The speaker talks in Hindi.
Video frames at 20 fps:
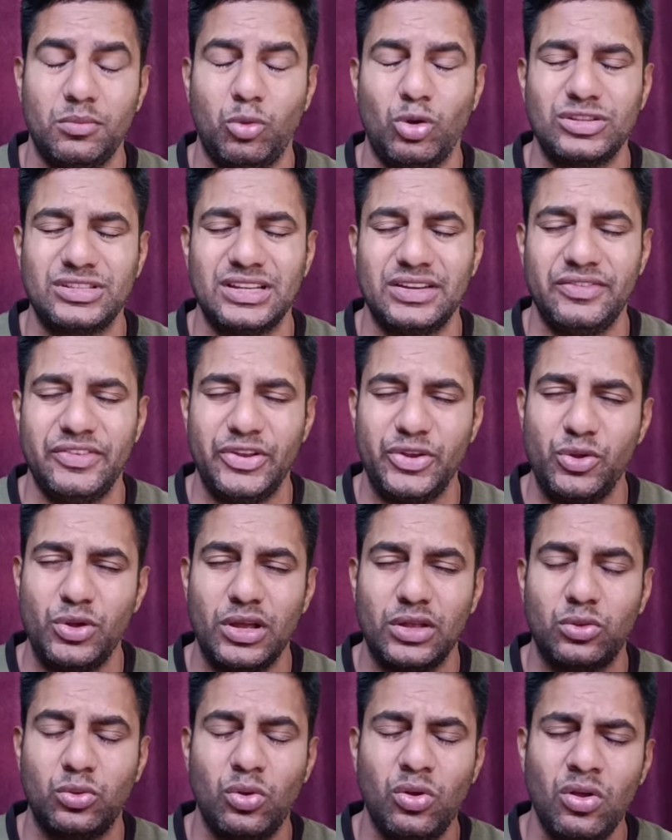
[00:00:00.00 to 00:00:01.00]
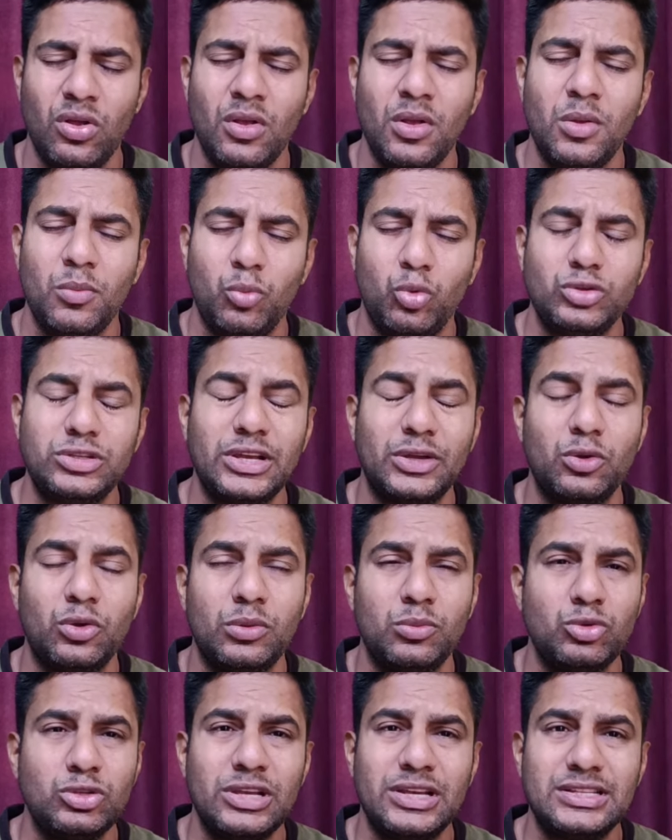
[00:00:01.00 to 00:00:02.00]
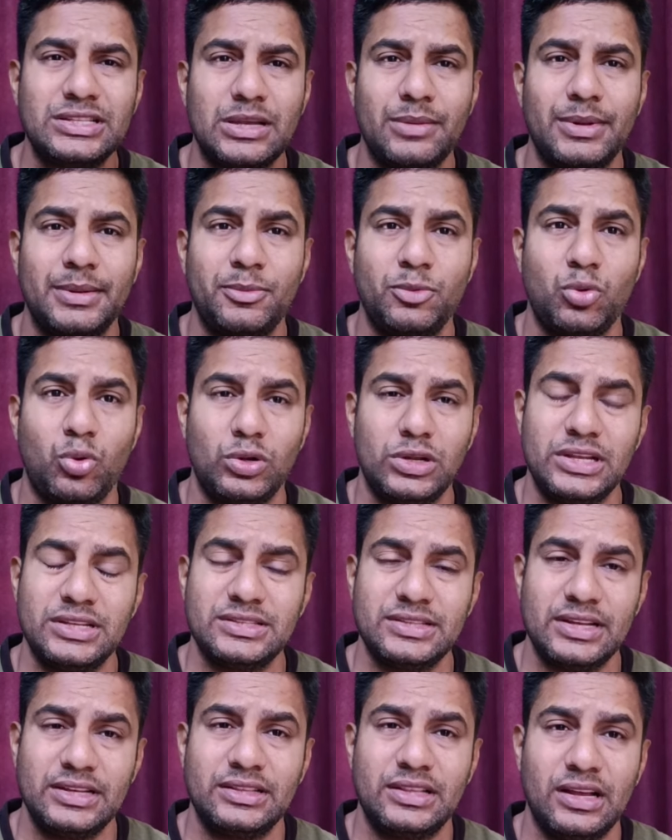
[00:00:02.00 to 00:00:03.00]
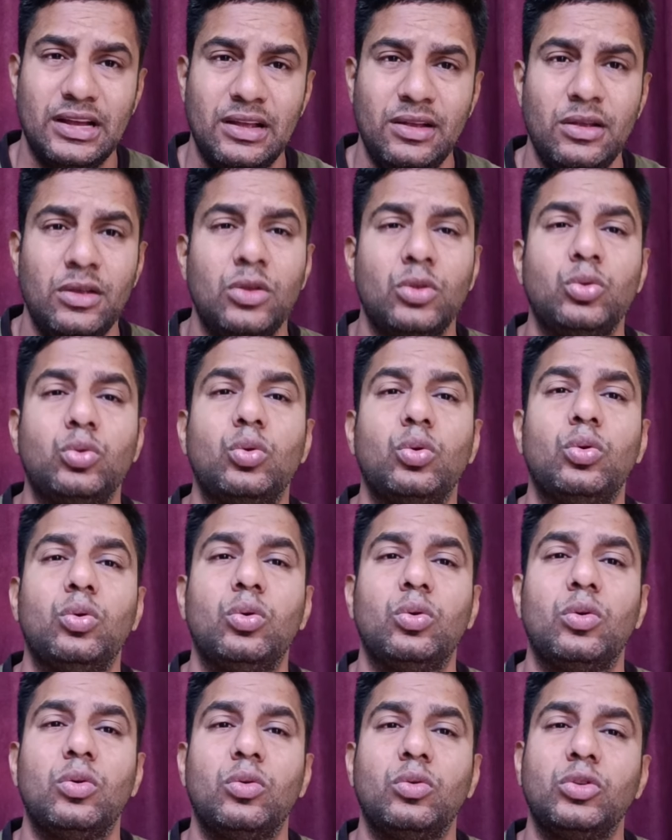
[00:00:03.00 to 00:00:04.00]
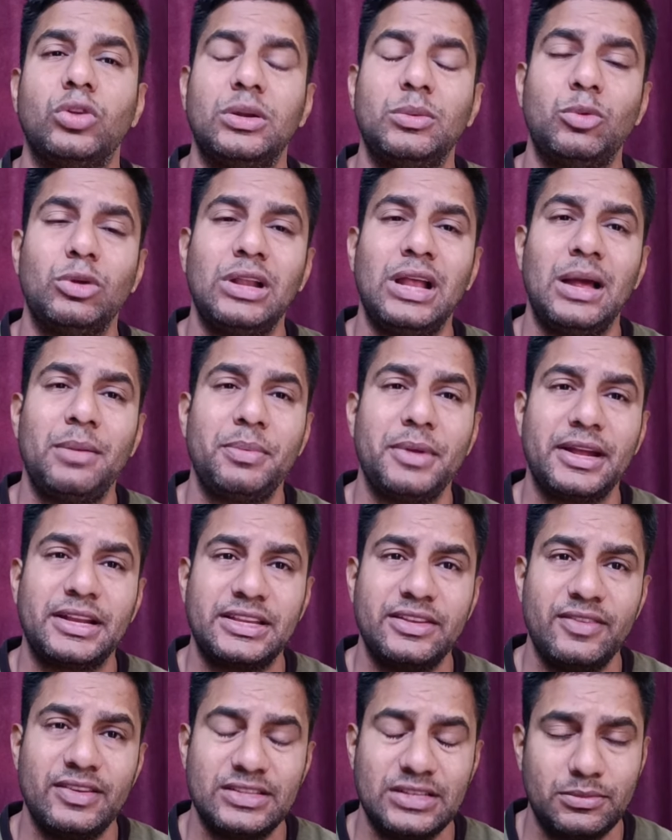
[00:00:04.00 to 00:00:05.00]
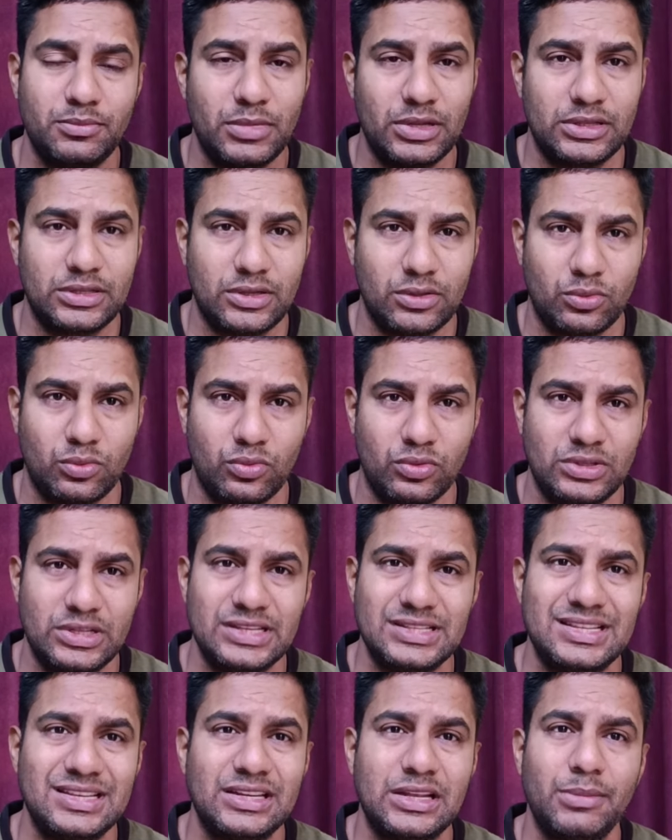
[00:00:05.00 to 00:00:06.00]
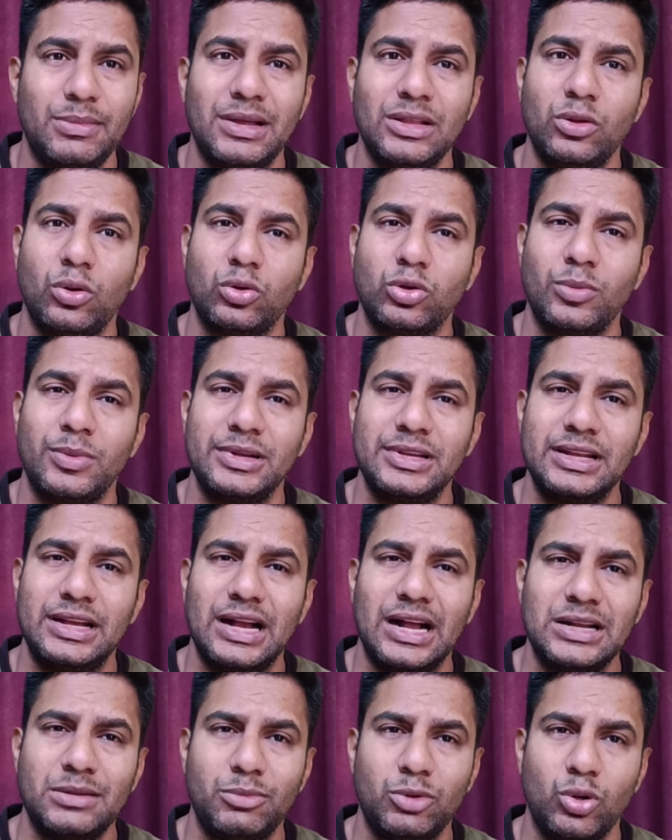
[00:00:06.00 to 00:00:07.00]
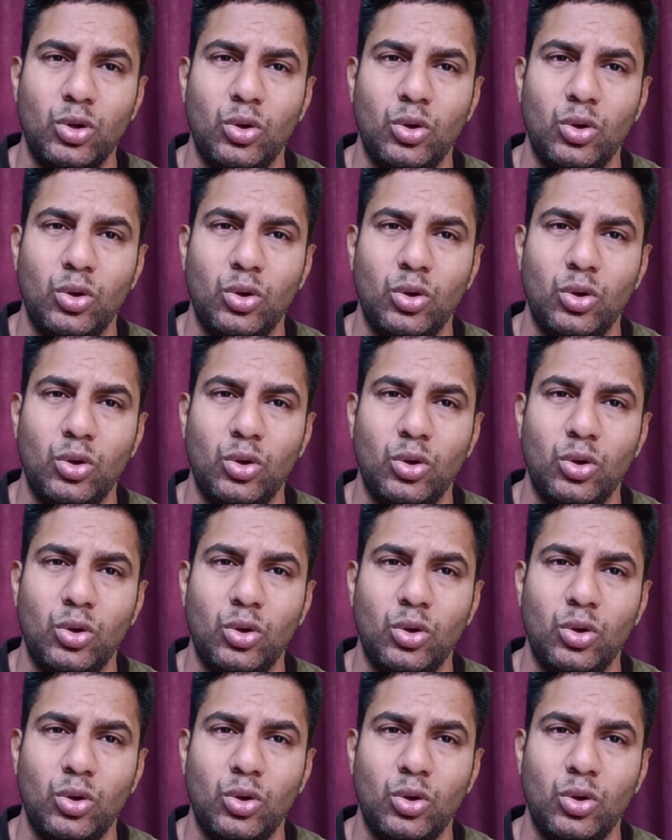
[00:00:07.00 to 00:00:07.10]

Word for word: बहुत सारे वीडियो है तो पूछा क्योंकि मुझे इसके बारे में नॉलेज नहीं था तो उन्होंने बोला आप एक्टिवेशन मत करो तीस दिन के बाद ऑटोमेटिक कार्ड